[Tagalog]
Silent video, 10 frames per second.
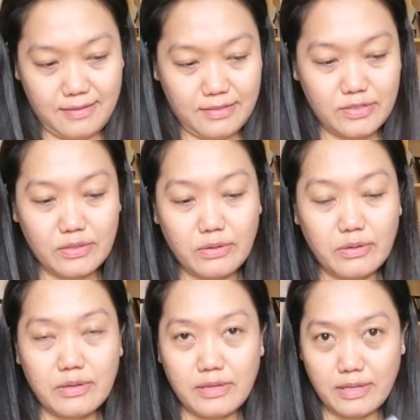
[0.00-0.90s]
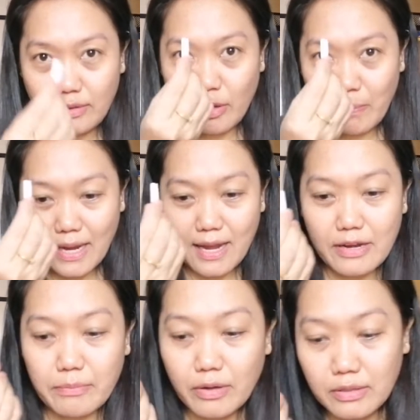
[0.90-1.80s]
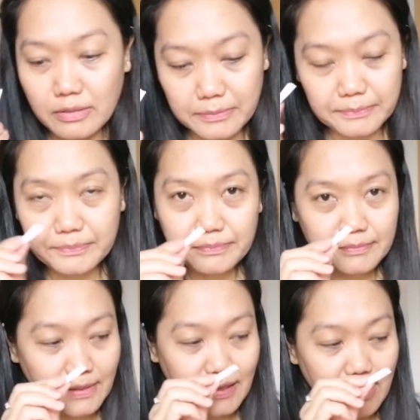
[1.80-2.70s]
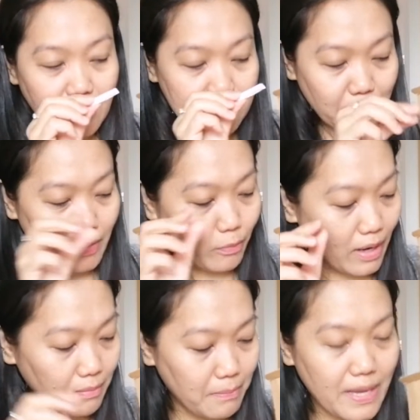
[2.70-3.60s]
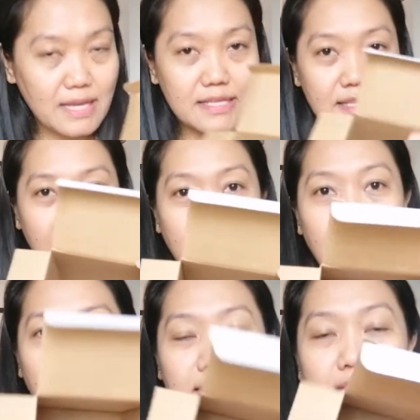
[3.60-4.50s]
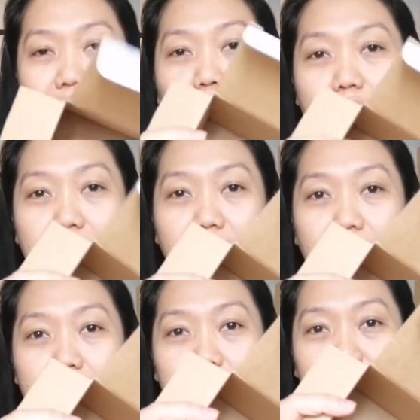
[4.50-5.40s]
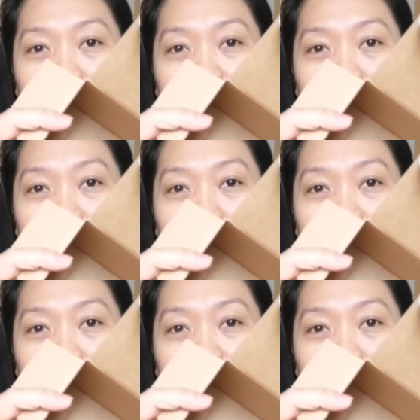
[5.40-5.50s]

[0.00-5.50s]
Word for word: So, ito yung pangalan mo. Tagay sa maiwagong box. Tatlo na yan.